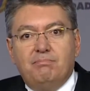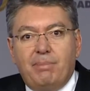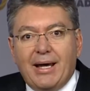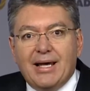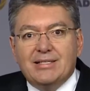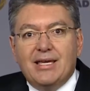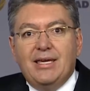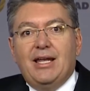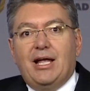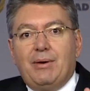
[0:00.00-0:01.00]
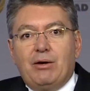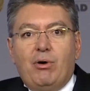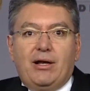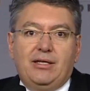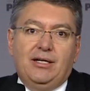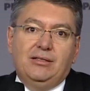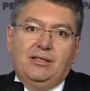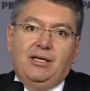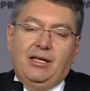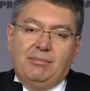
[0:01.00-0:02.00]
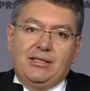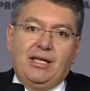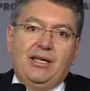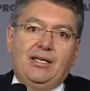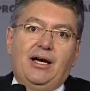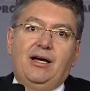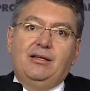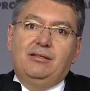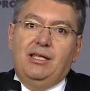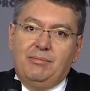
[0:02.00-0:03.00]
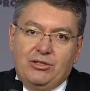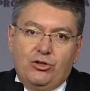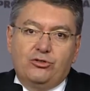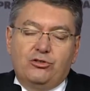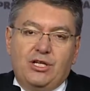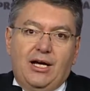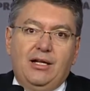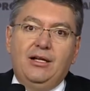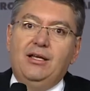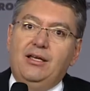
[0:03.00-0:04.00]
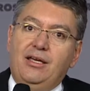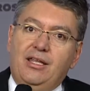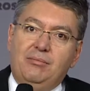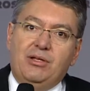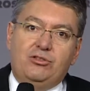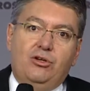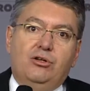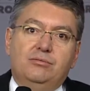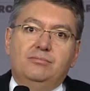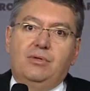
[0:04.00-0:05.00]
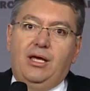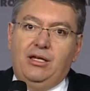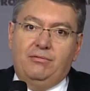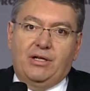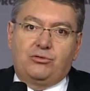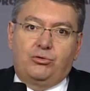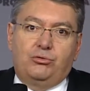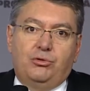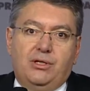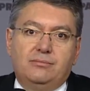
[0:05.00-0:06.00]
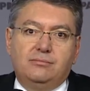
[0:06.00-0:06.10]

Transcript: para seguir a la vanguardia en materia de inversión social y de inversión en infraestructura.